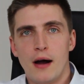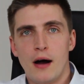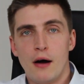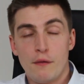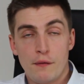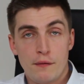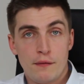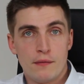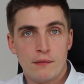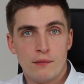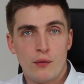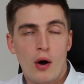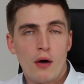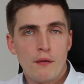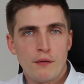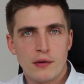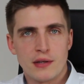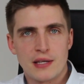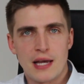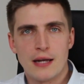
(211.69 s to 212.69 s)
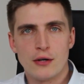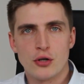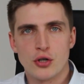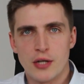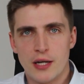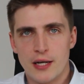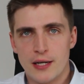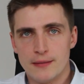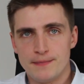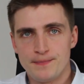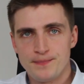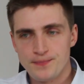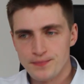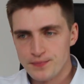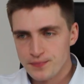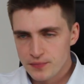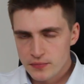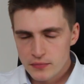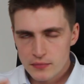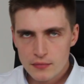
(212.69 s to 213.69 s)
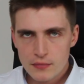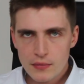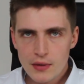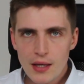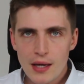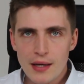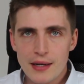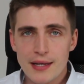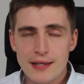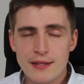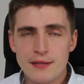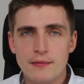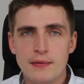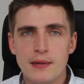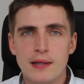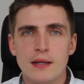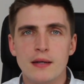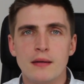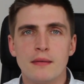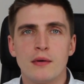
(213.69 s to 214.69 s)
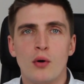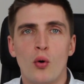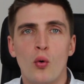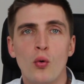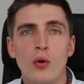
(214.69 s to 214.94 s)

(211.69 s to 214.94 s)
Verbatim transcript: auf worauf wir uns einstellen dass wir